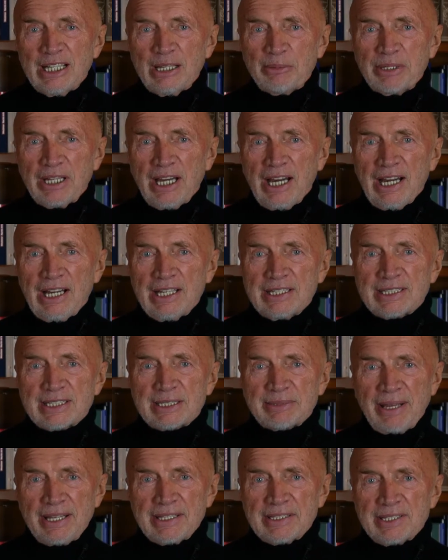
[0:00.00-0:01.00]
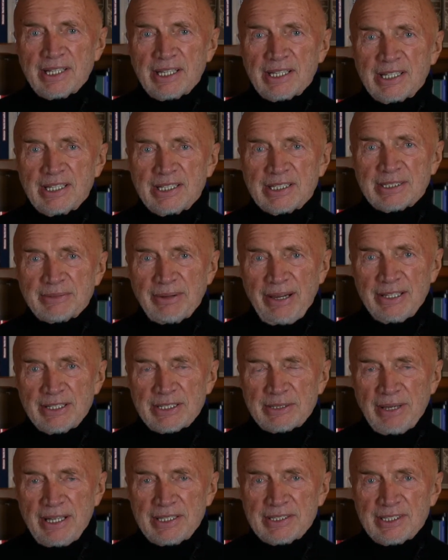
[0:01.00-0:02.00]
im Jahr
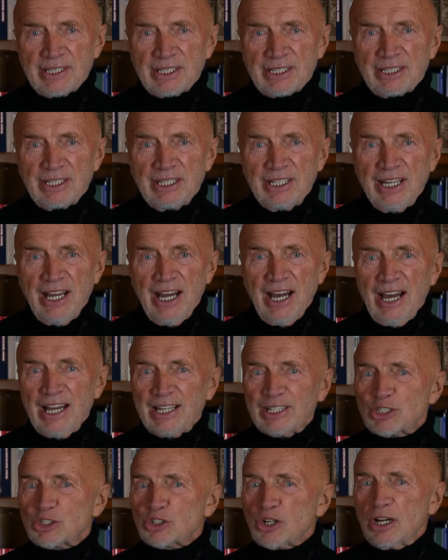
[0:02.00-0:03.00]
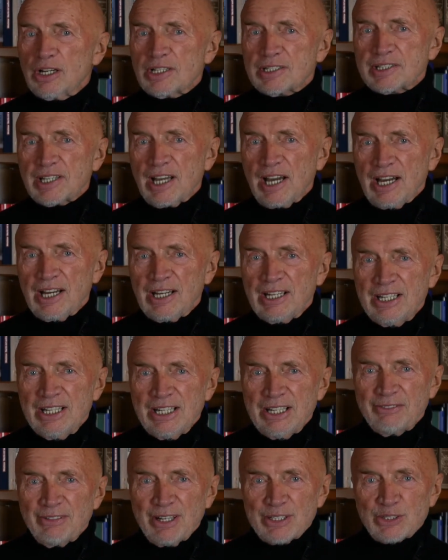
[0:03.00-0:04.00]
2022. Ein tolles Jahr,
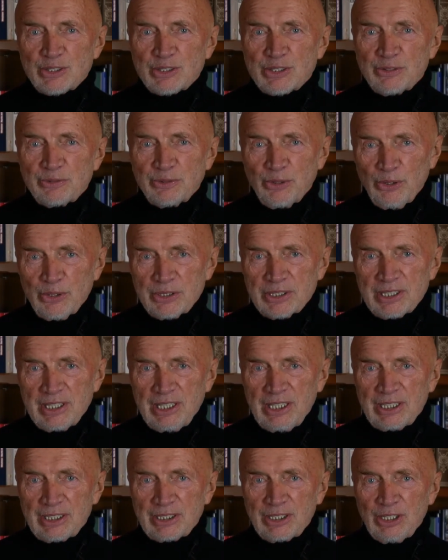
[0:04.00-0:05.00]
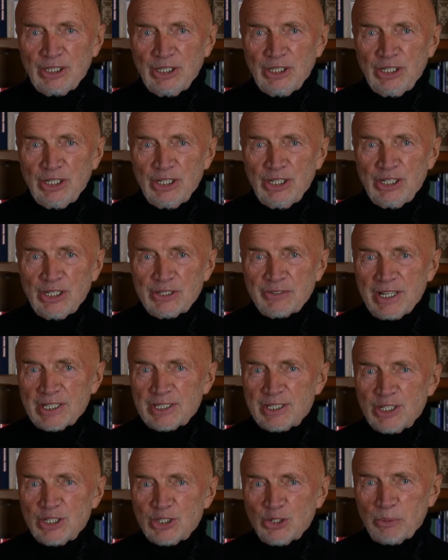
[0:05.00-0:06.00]
was vor uns liegt. Ich
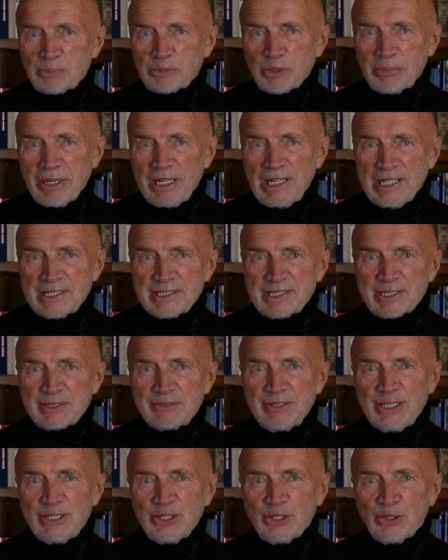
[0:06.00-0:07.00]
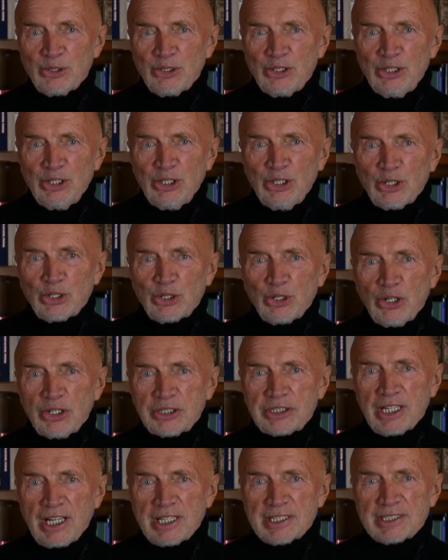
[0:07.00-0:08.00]
weiß nicht, ob du mein letztes Video
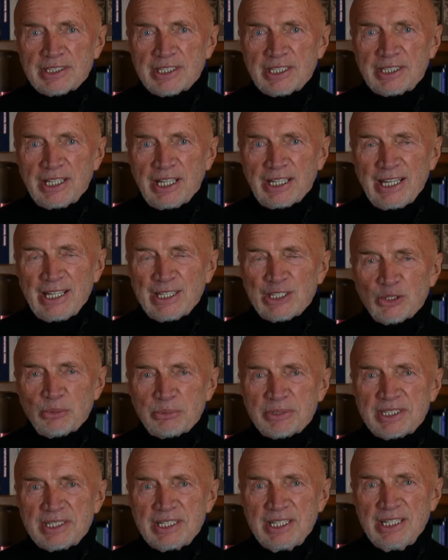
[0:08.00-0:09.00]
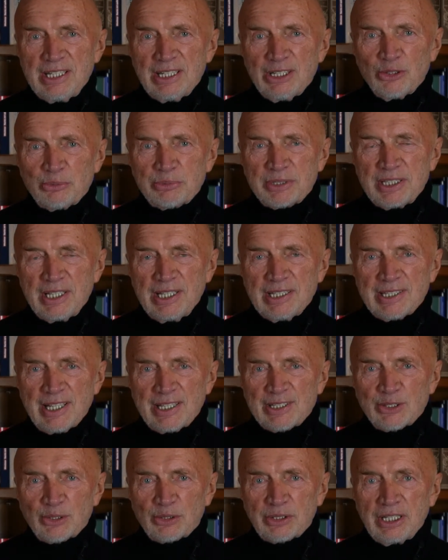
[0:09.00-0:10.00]
gehört hast. Da ging es um Ziele, um
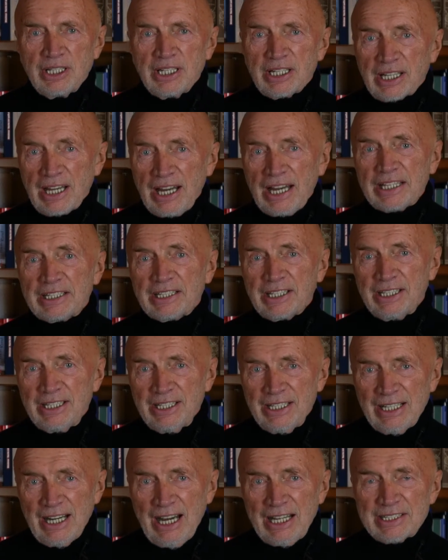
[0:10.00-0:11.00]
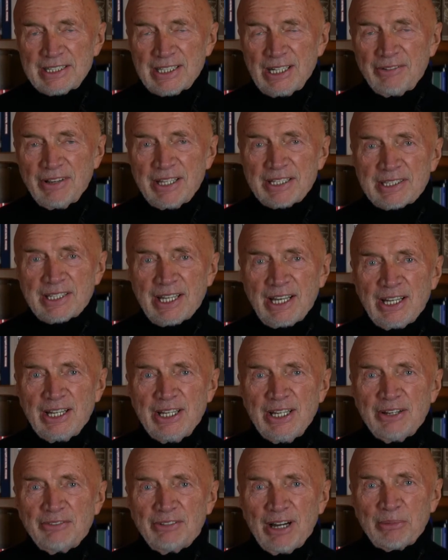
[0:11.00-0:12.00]
Zielsetzung, gerade an Silvester,
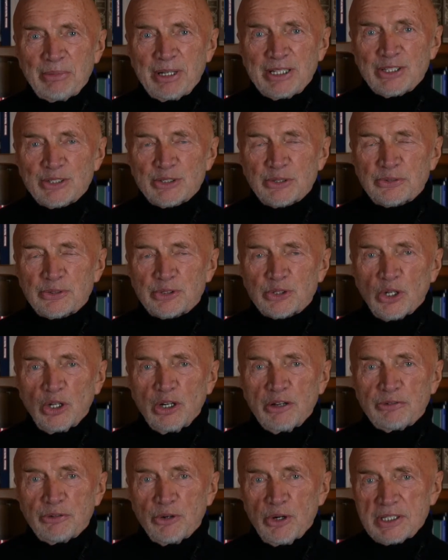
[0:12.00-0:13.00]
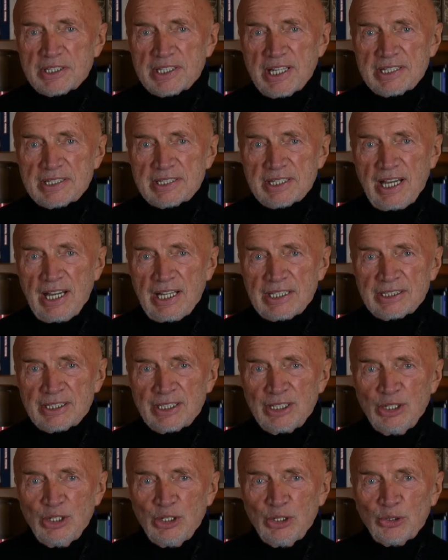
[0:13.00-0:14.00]
weil man da so tolle Vorsätze hat
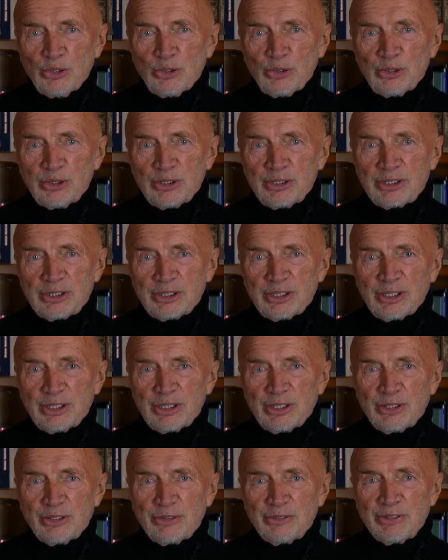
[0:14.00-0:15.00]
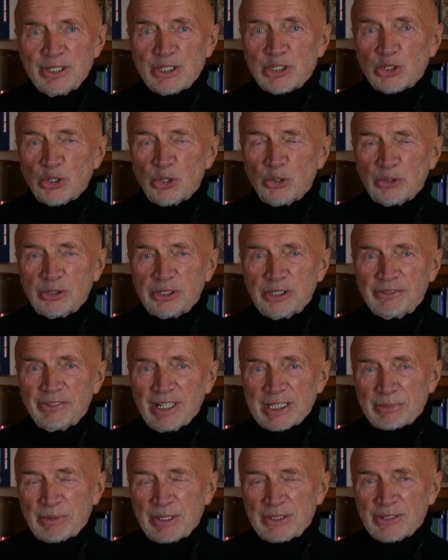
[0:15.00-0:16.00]
und äh, Visionen,
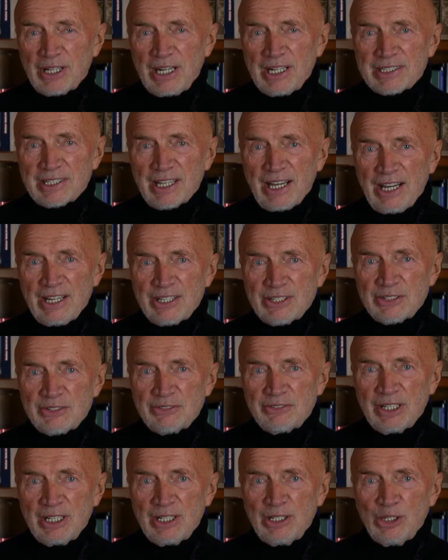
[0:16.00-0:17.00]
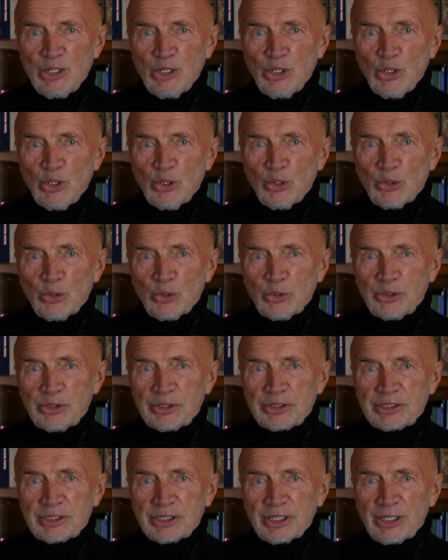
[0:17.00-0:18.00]
was man so alles erreichen will.
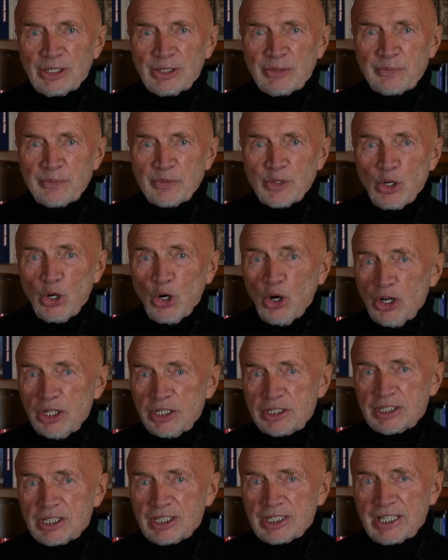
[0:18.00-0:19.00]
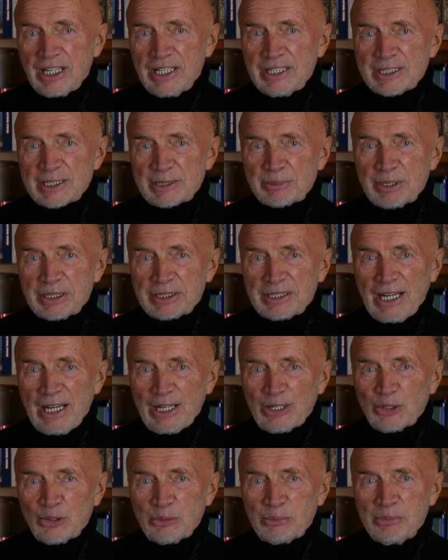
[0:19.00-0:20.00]
Und äh, heute geht es mir
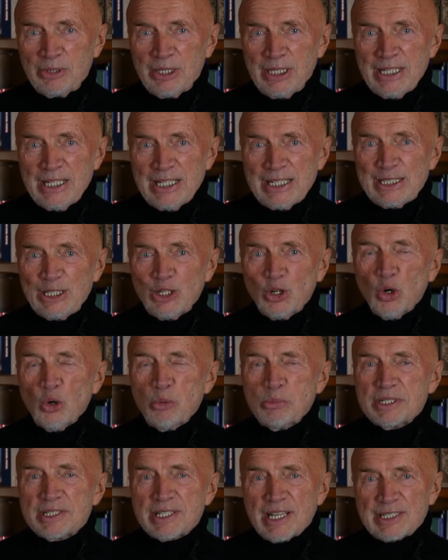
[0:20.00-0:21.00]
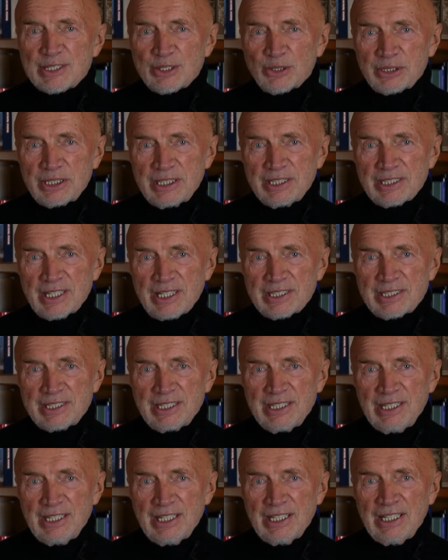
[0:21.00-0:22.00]
darum, die Umsetzung dieser
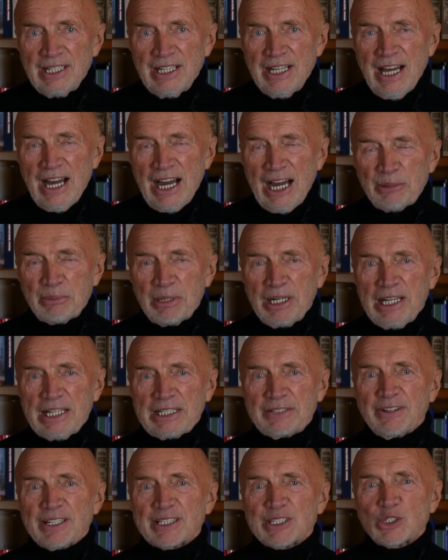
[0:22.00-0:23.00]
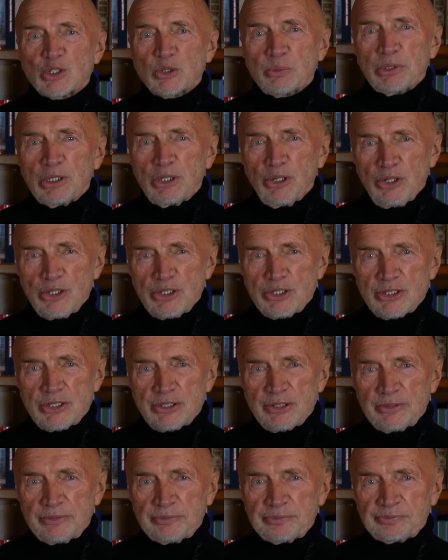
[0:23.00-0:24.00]
Ziele einmal etwas zu
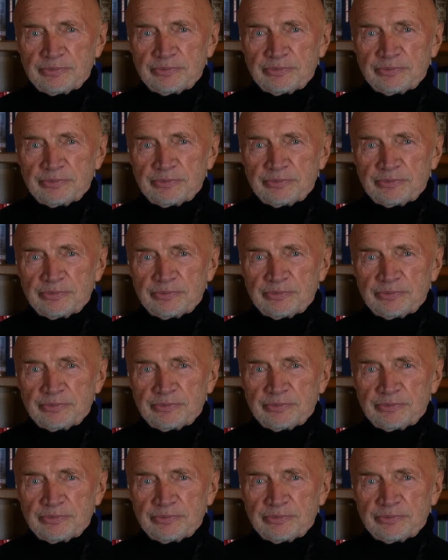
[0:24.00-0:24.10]
beleuchten.